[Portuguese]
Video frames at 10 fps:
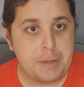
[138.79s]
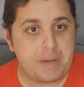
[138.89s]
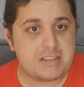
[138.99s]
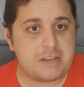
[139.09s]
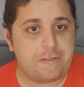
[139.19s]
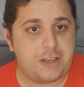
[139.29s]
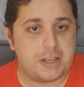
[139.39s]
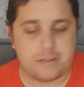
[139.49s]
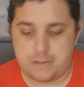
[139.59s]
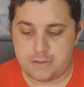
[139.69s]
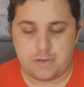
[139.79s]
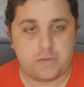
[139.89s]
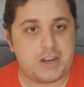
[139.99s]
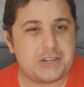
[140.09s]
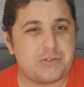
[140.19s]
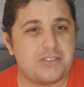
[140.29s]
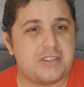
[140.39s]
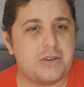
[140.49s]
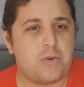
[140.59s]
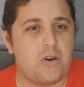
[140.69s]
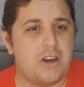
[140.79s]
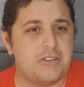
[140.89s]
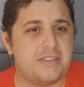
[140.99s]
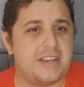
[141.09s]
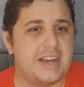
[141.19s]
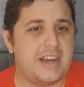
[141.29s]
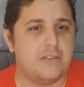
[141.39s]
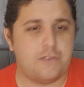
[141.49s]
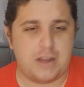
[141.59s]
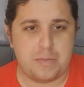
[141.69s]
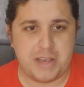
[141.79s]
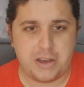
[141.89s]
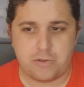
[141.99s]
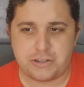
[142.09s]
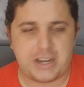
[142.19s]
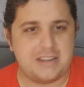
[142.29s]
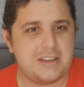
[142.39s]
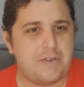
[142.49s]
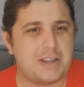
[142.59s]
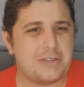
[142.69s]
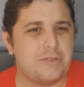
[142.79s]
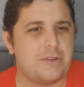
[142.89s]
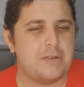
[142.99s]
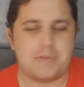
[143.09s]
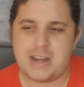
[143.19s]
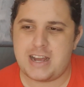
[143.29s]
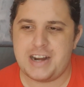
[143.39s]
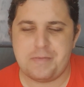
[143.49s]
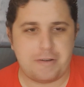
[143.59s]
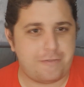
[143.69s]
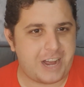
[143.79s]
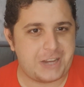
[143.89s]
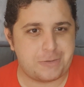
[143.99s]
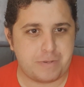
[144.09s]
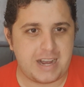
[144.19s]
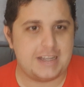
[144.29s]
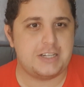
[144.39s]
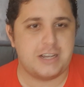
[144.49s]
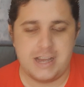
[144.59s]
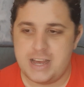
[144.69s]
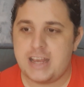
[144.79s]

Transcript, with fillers: Mas enfim, o Vasco, cinco anos sem ganhar do Flamengo. Os caras agora estão zoando pra caramba, faz parte.